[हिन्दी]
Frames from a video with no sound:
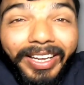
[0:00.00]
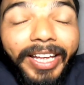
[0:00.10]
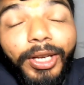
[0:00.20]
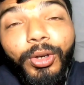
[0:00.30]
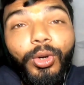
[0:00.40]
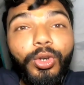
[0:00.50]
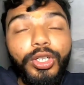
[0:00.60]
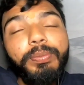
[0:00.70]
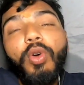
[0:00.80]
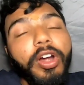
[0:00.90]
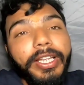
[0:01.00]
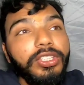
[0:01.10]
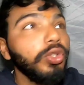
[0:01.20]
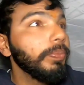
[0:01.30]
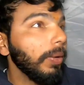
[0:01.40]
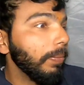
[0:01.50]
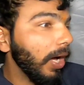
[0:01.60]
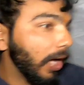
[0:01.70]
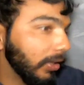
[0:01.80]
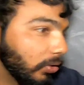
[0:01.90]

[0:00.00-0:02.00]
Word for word: हेलो गुड मॉर्निंग सुप्रभात